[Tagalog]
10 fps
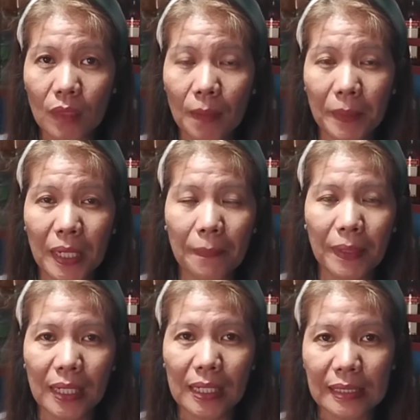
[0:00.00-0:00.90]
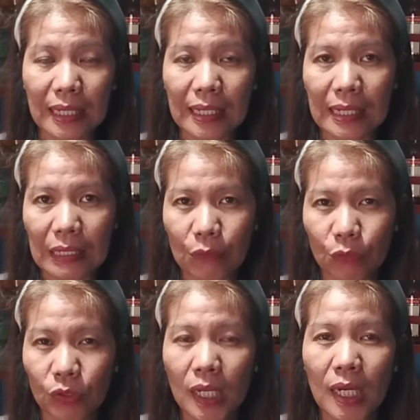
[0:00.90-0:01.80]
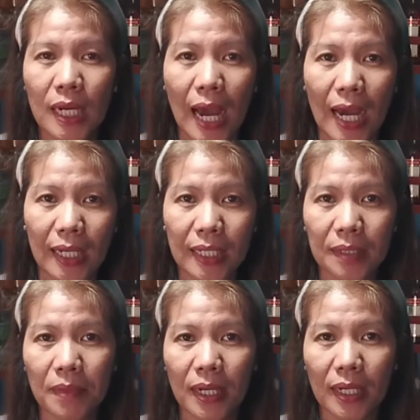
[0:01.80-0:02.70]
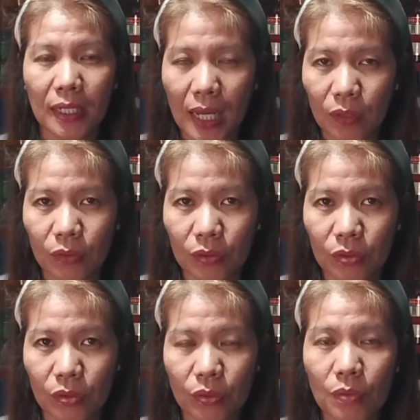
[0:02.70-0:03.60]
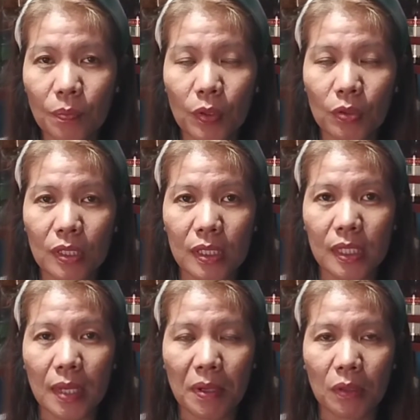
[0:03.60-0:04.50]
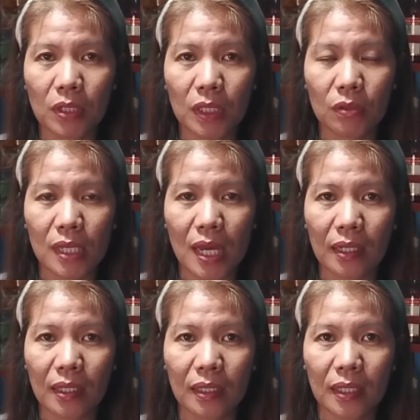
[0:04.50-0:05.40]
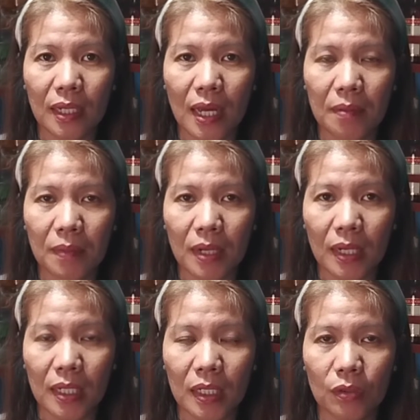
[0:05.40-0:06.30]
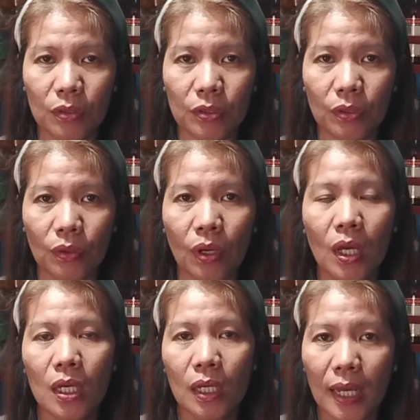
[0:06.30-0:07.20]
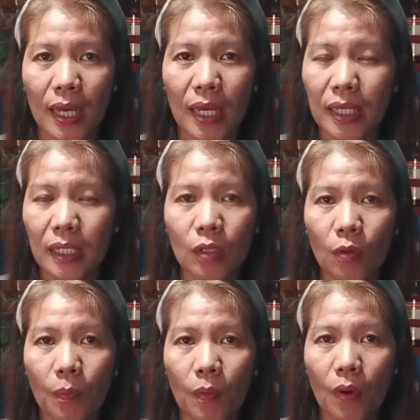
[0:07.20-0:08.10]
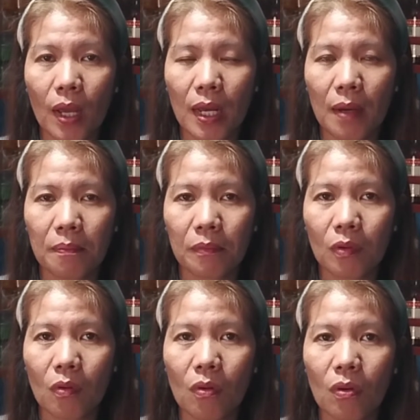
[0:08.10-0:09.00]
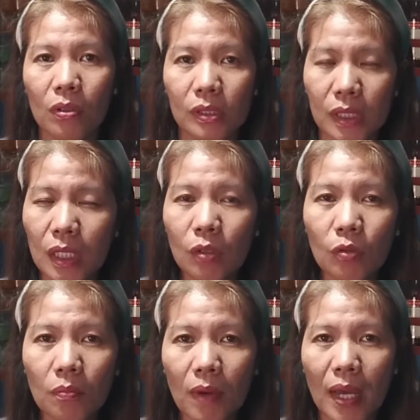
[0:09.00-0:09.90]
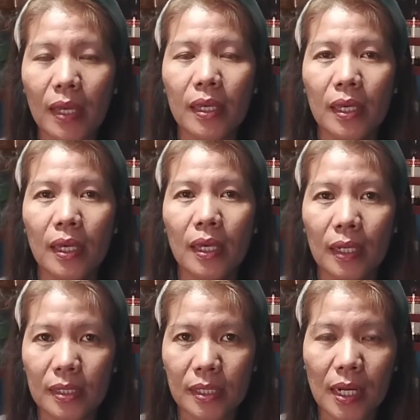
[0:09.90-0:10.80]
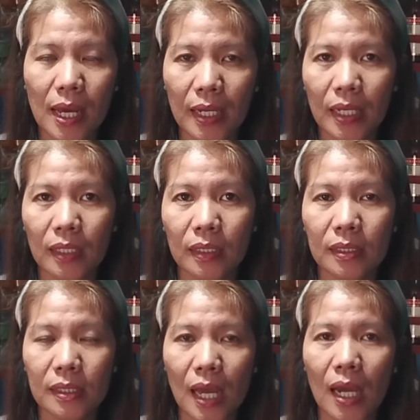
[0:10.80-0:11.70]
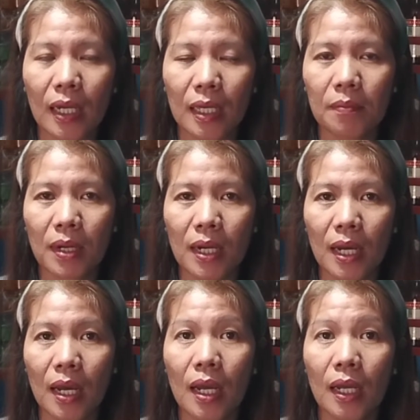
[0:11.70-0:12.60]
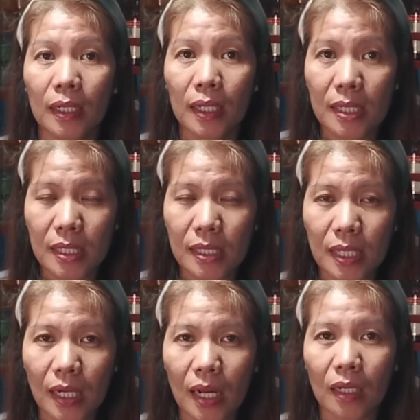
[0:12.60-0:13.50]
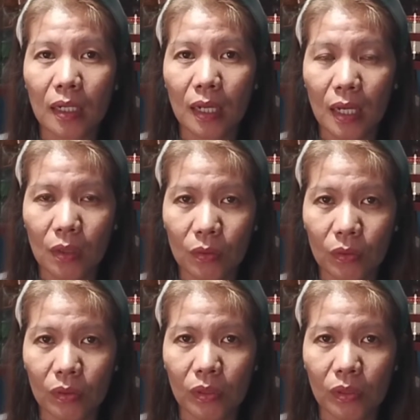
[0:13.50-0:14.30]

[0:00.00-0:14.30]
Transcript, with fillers: pinapadala sa kanila yung aking mga galon. So, yun po yung sistema ko dito sa aking tindahan mga kanegosyo. Kaya hindi ko po alam kung sinong may kasalanan sa aking mga nasisirang galon.